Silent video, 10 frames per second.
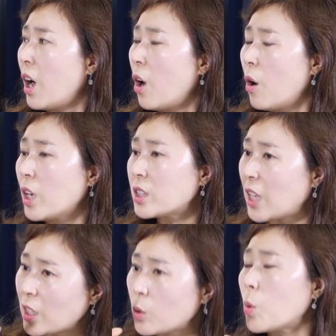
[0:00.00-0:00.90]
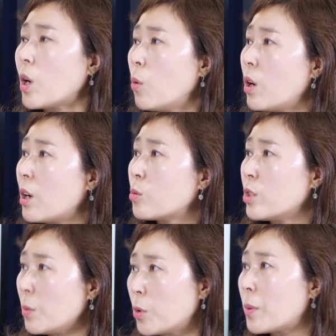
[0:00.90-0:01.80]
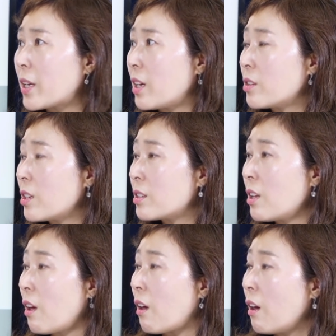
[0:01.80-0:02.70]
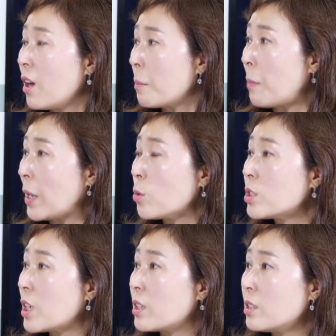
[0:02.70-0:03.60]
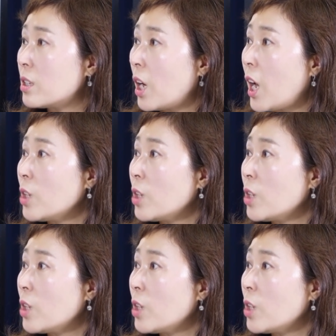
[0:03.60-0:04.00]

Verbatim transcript: 한 다섯 호가 올라가도 1%밖에 안 되는데 네. 만 원짜리는 한